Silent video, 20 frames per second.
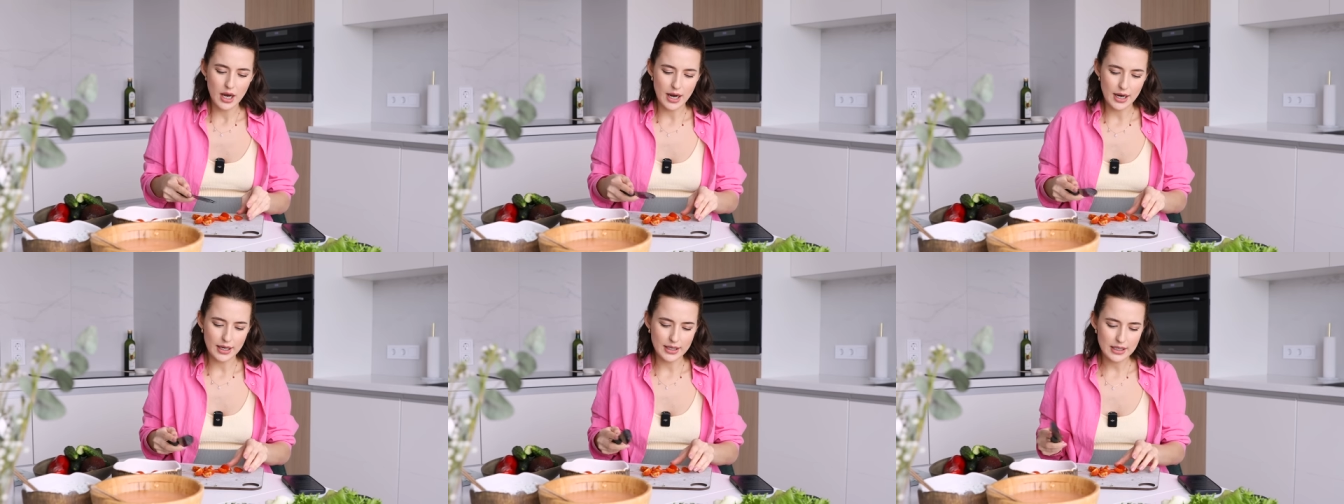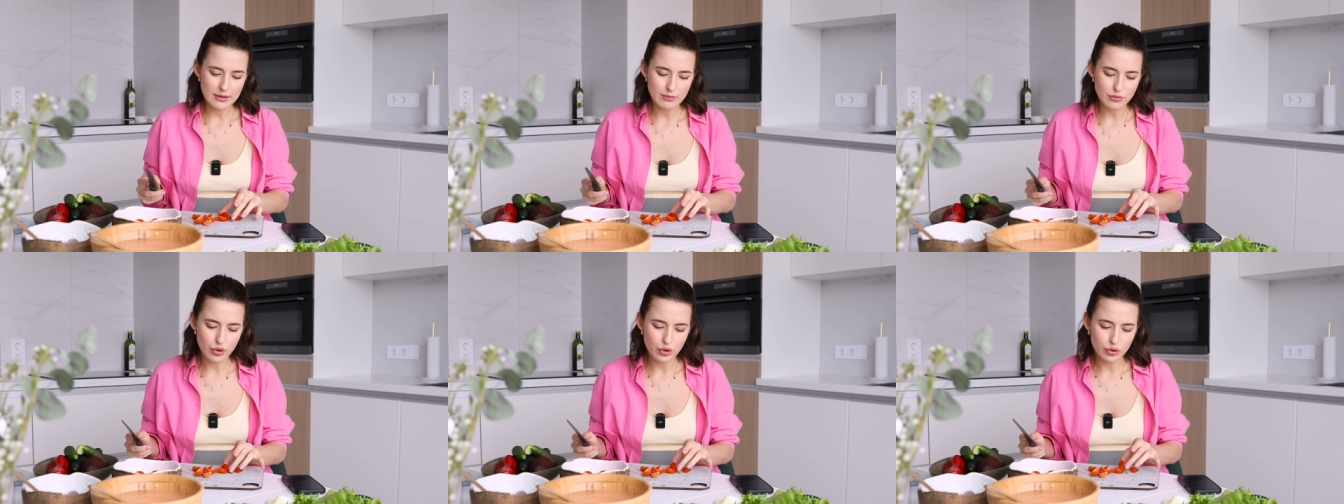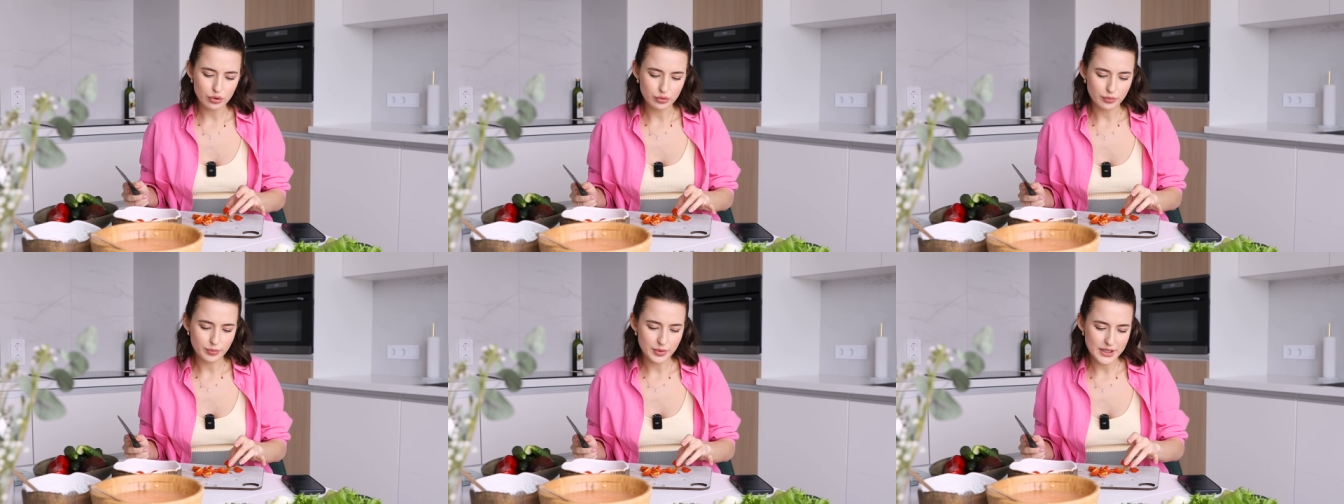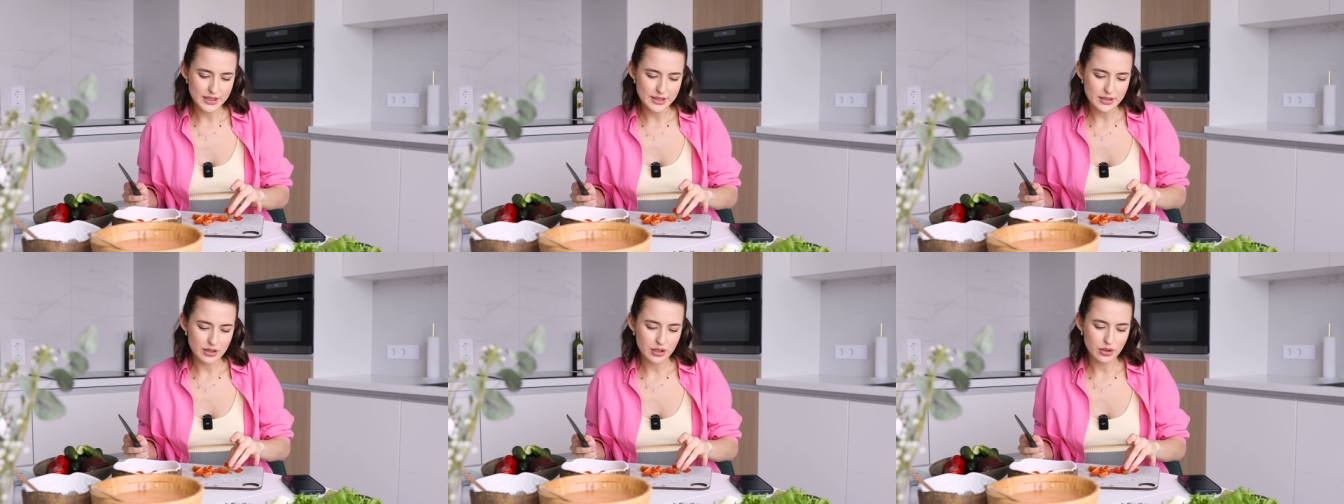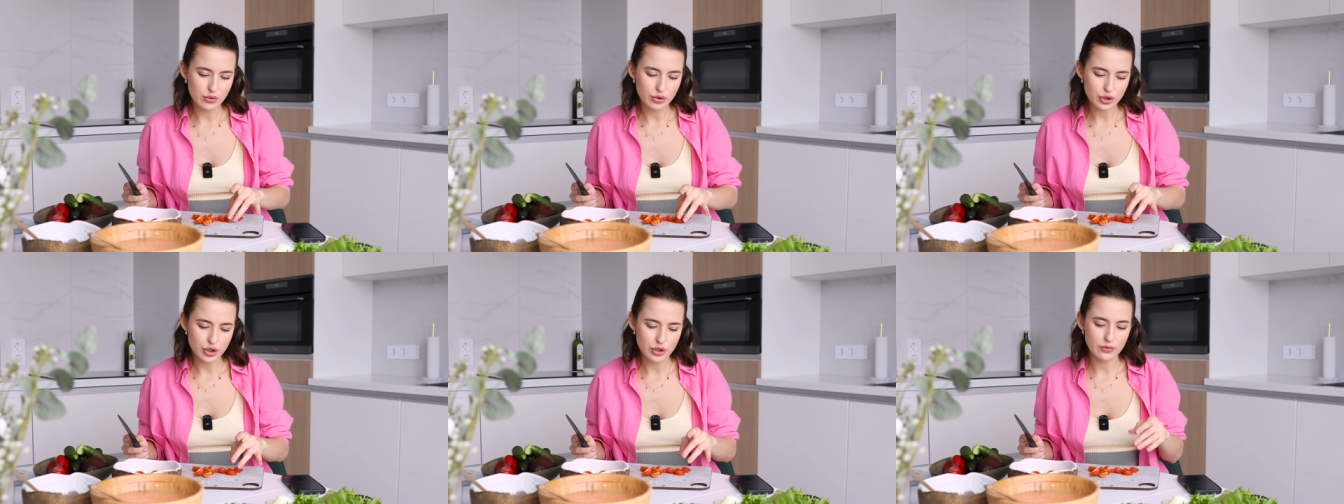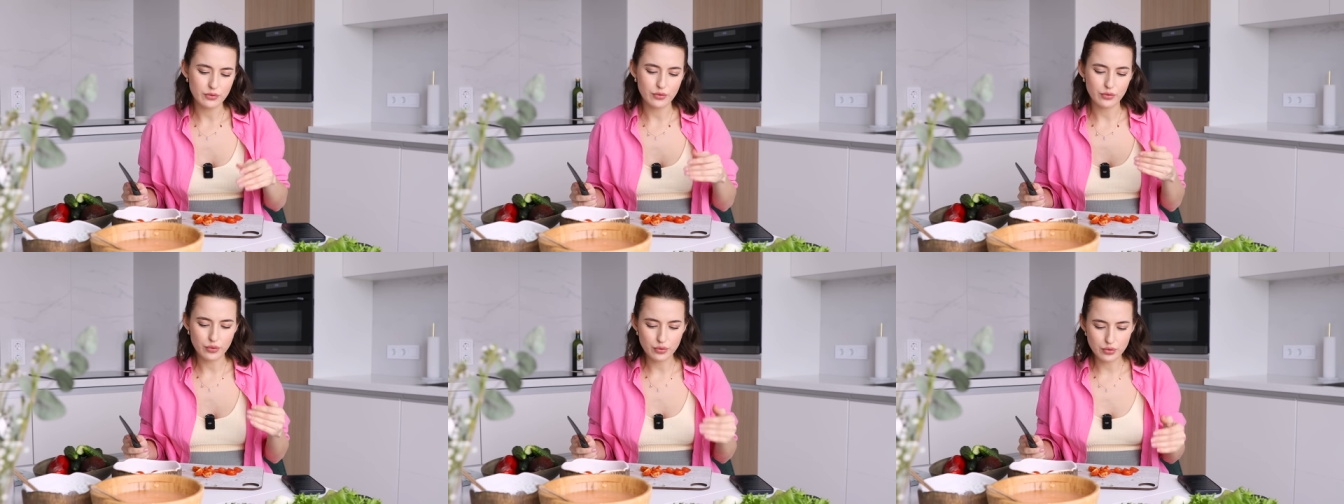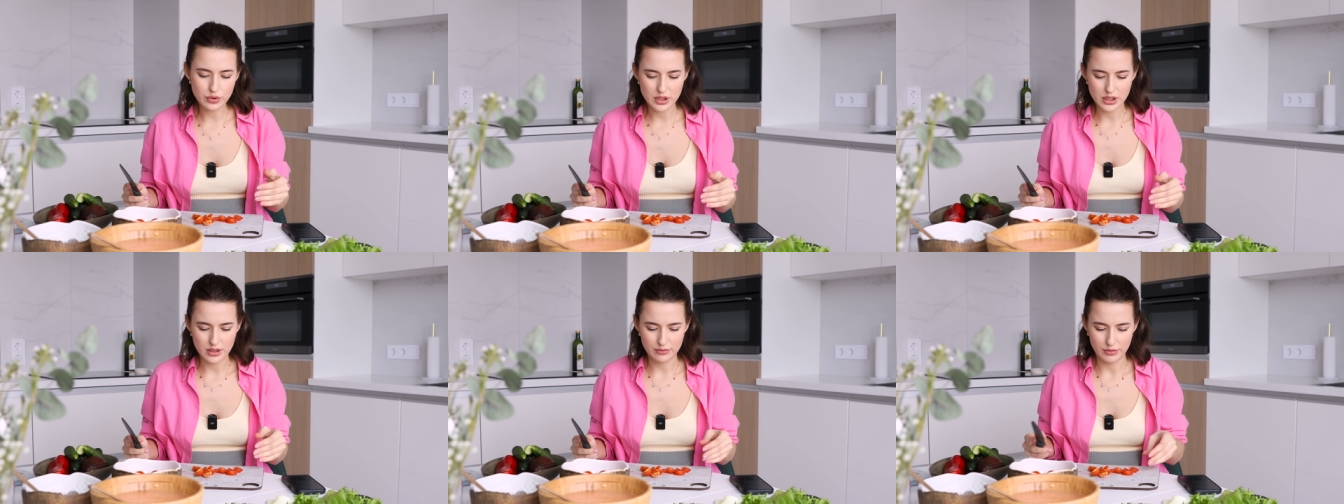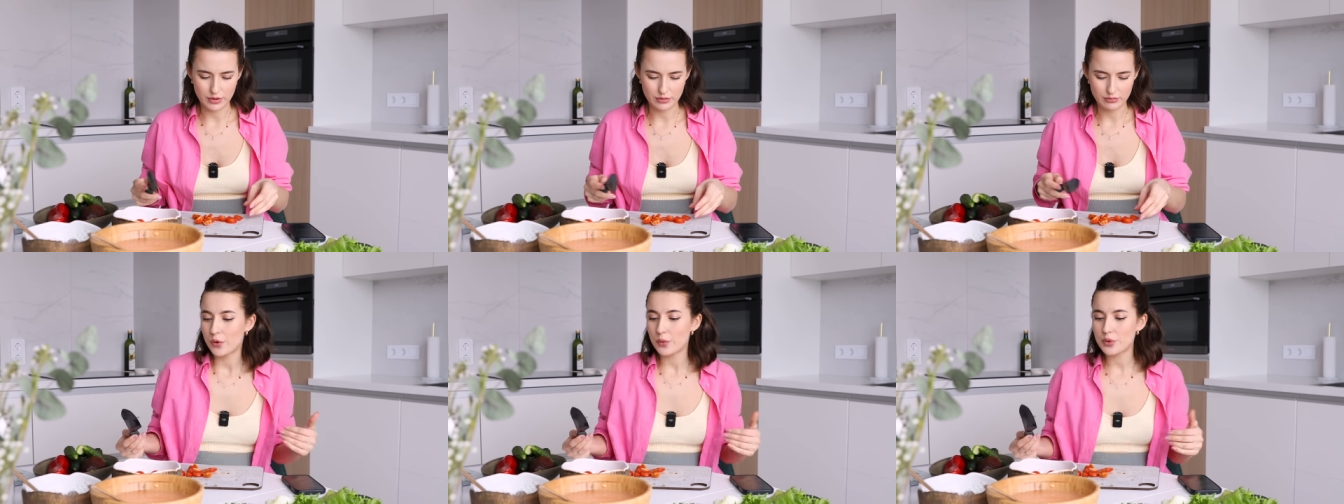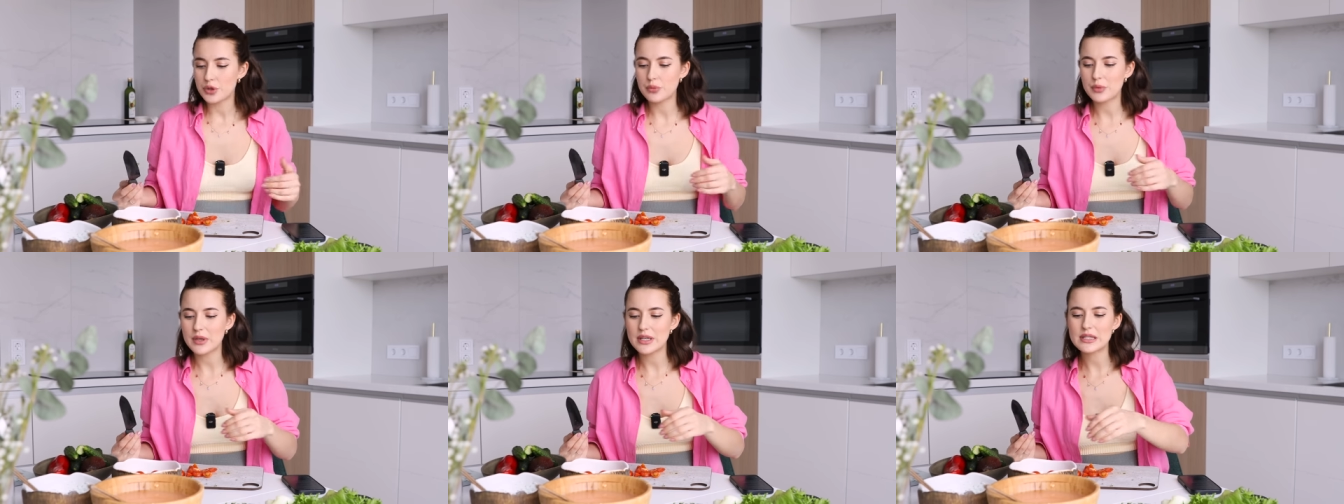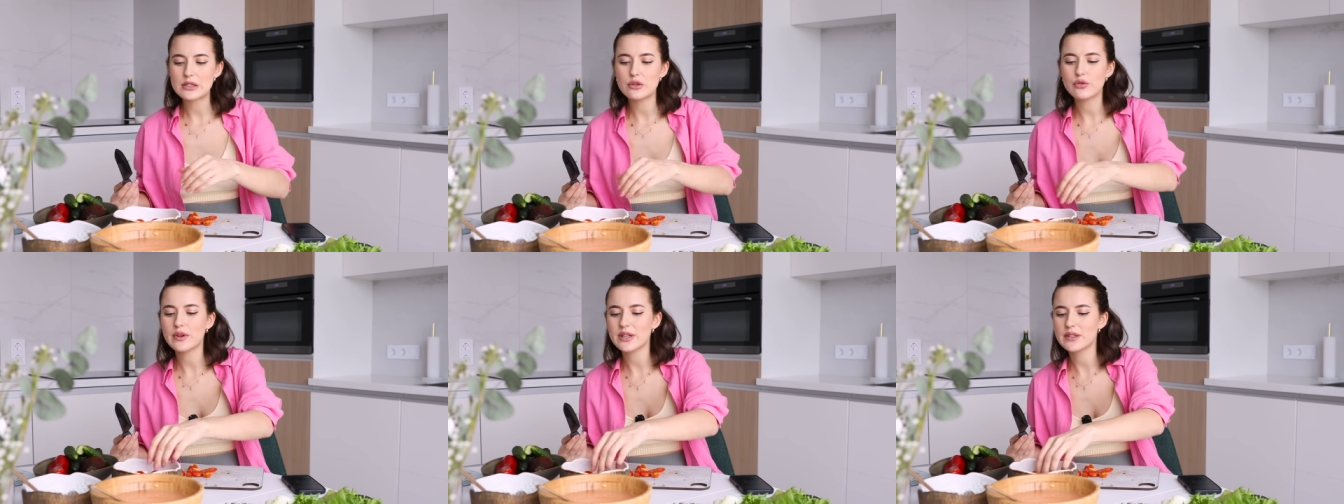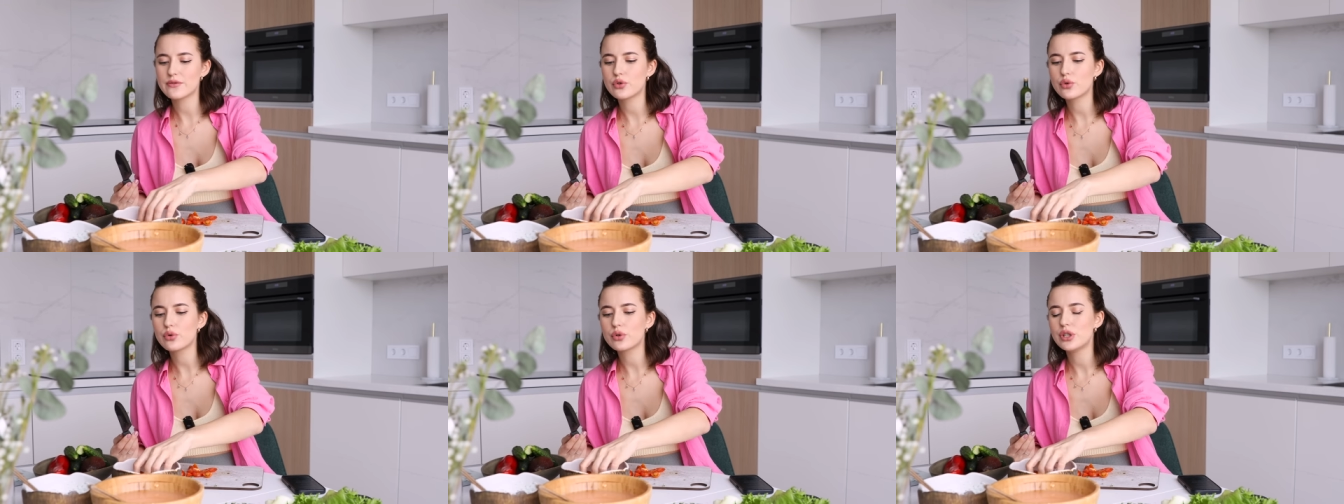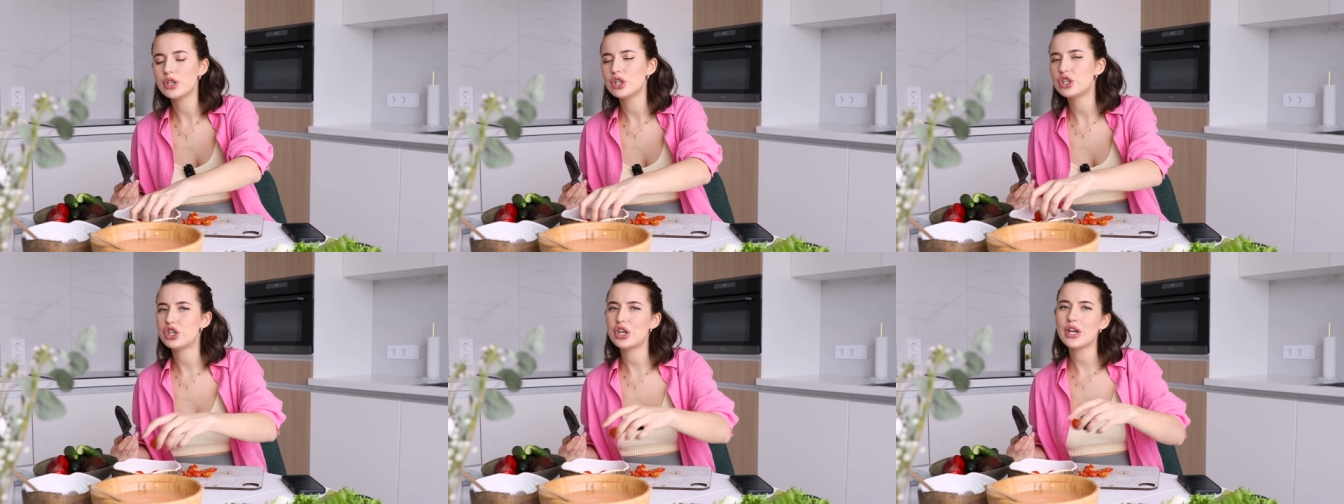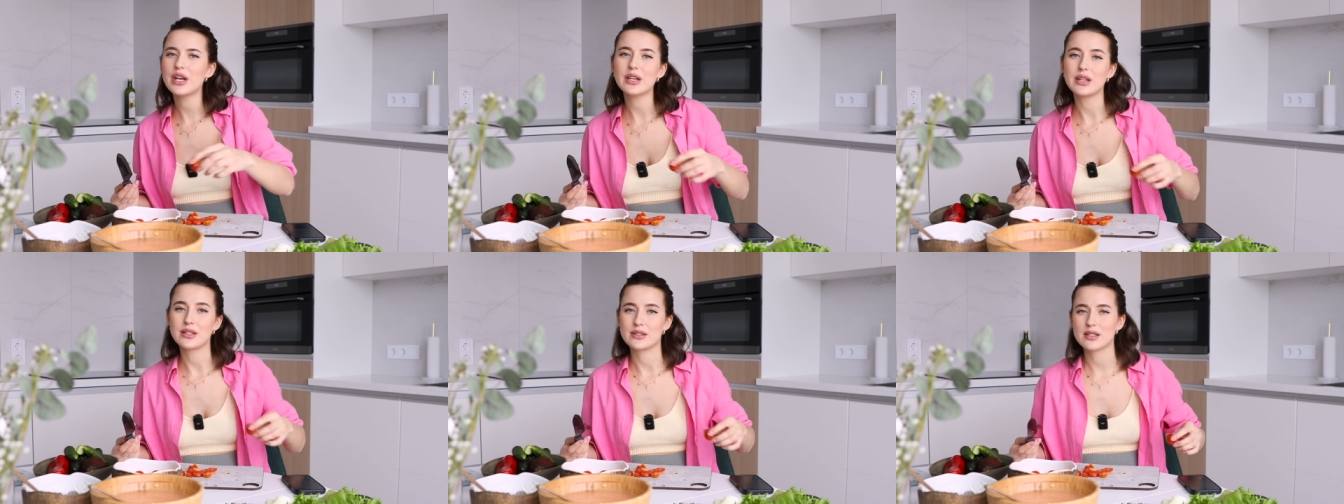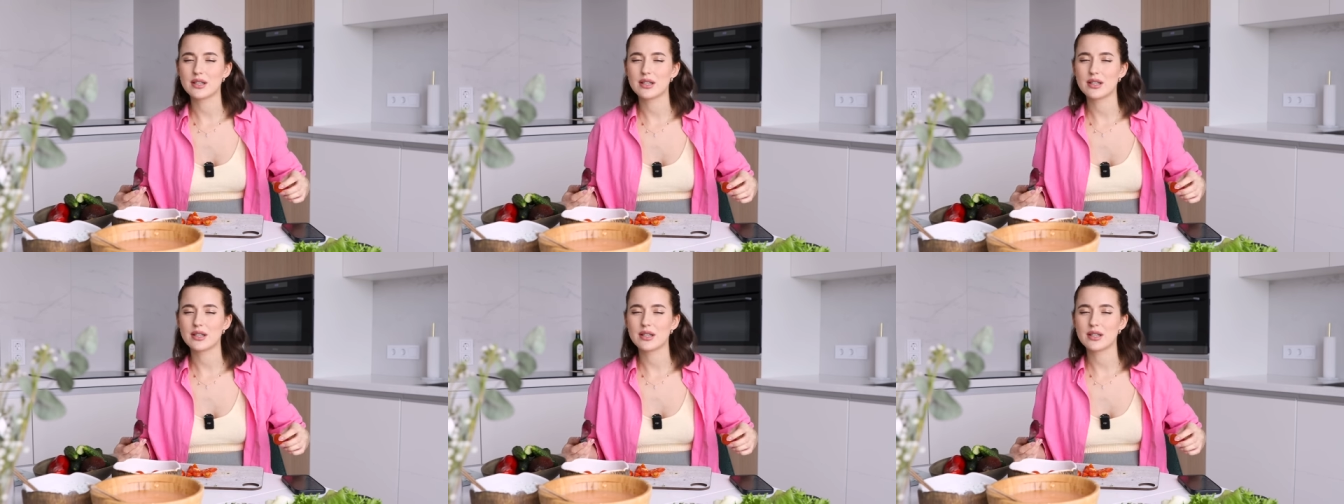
они могут быть не очень вкусными. В общем, если у вас вдруг не черри,